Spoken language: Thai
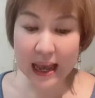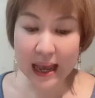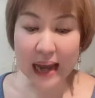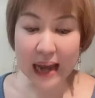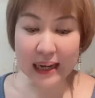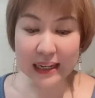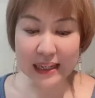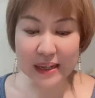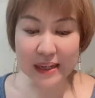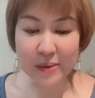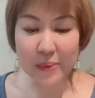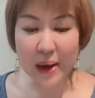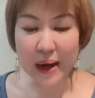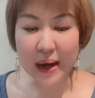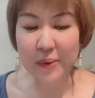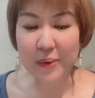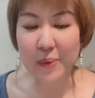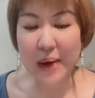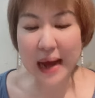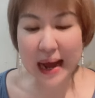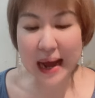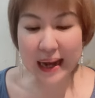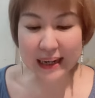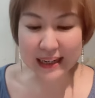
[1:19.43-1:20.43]
อันนี้หวาน
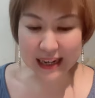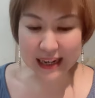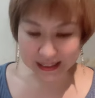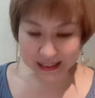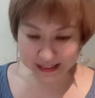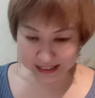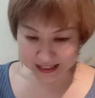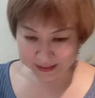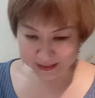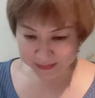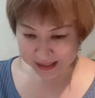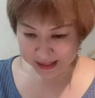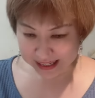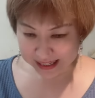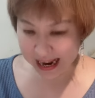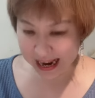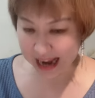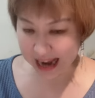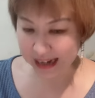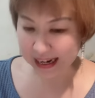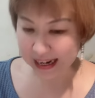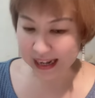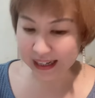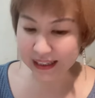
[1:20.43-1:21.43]
ว่าการเกิดปัญ
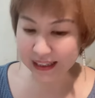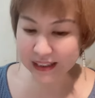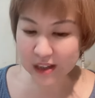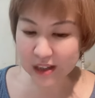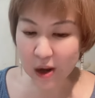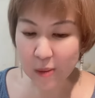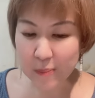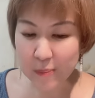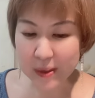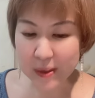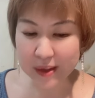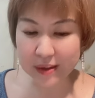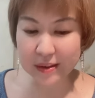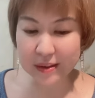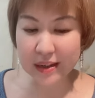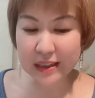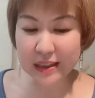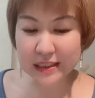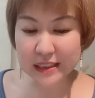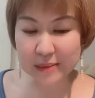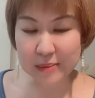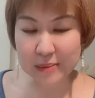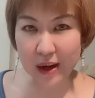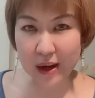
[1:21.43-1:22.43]
ญานั้นก็เป็นเรื่อ
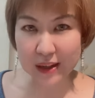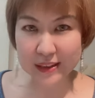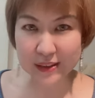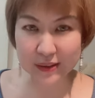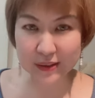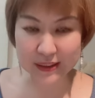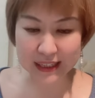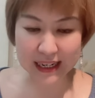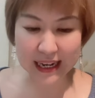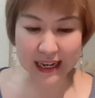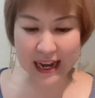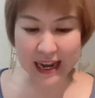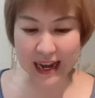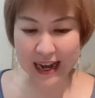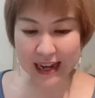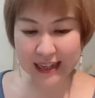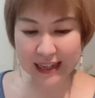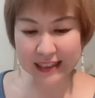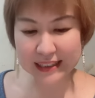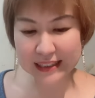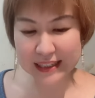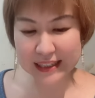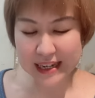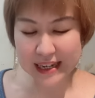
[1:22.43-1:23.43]
งเฉพาะตนนะคะ
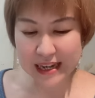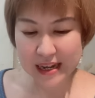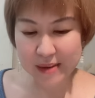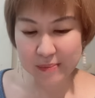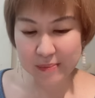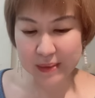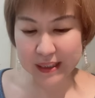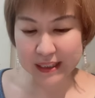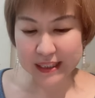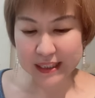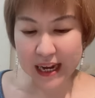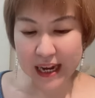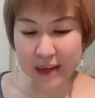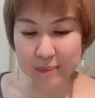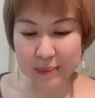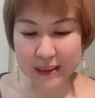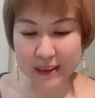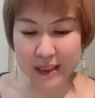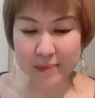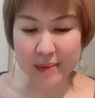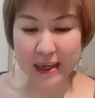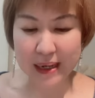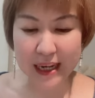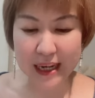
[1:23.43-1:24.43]
เหมือนการป
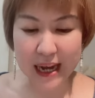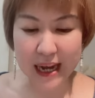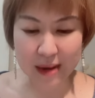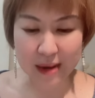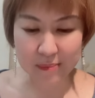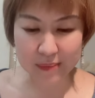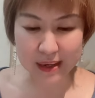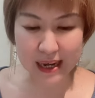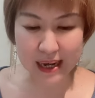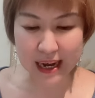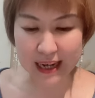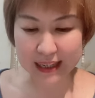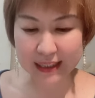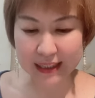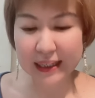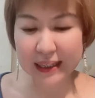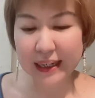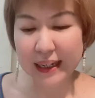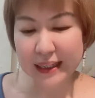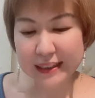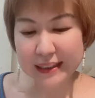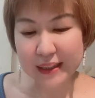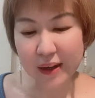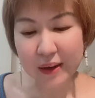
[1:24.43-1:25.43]
ฏิบัติธรรมค่ะ
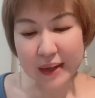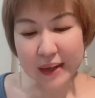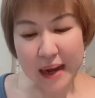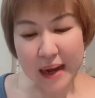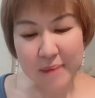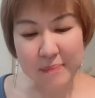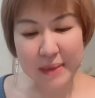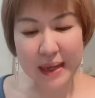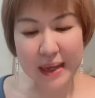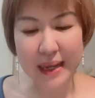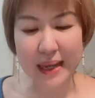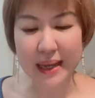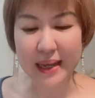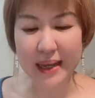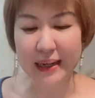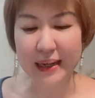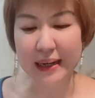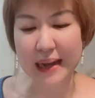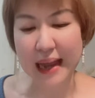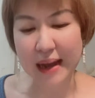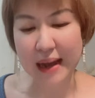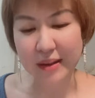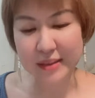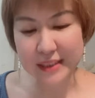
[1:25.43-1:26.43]
ต้องทำเอง
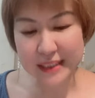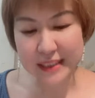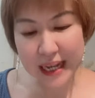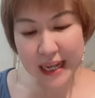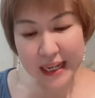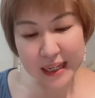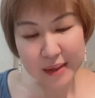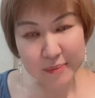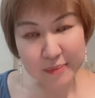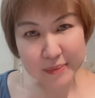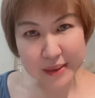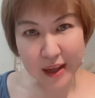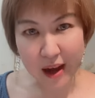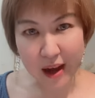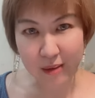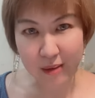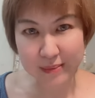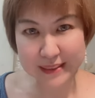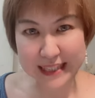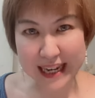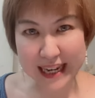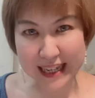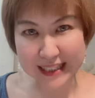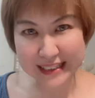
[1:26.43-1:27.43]
แล้วจะได้คำตอบ
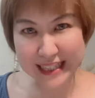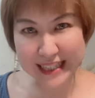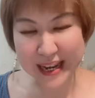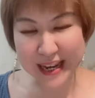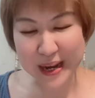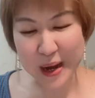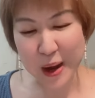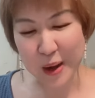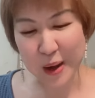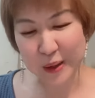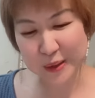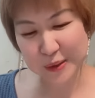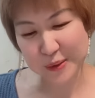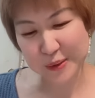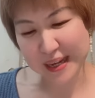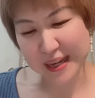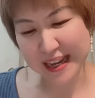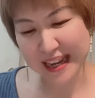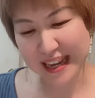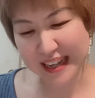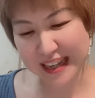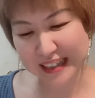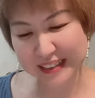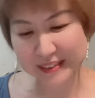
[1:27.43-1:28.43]
จากใจของตัว
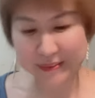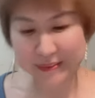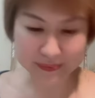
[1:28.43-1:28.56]
เอง